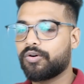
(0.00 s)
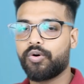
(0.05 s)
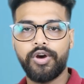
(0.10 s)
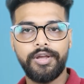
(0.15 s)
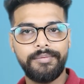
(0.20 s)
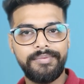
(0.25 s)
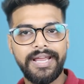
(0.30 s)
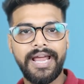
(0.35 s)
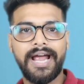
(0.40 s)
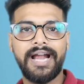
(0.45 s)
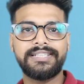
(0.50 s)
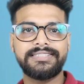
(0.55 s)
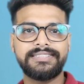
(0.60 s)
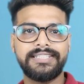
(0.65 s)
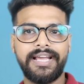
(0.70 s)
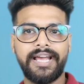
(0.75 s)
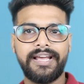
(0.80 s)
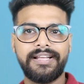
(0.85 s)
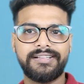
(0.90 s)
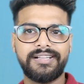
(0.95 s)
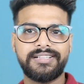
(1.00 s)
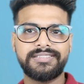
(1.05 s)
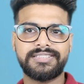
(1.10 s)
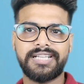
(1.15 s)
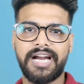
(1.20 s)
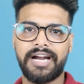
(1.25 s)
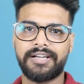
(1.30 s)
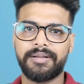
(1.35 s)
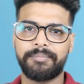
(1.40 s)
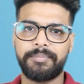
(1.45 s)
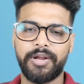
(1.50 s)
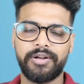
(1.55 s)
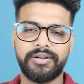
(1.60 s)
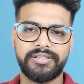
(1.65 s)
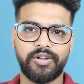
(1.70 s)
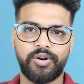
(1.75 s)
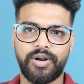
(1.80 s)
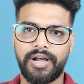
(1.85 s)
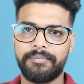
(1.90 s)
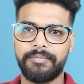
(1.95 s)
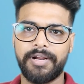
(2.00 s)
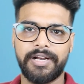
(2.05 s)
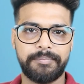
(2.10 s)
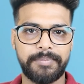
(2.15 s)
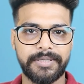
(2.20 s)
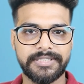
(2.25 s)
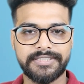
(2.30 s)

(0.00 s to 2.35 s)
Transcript: कोई भी एड्स नहीं आया था स्टार्टअप के दौरान मैंने